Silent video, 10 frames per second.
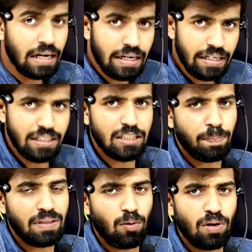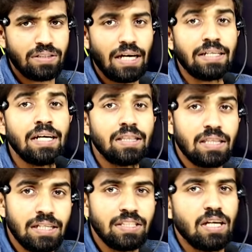रेडियस पता होना चाहिए
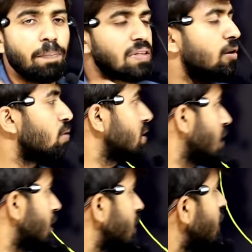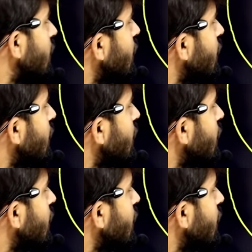त्रिज्या पता होना चाहिए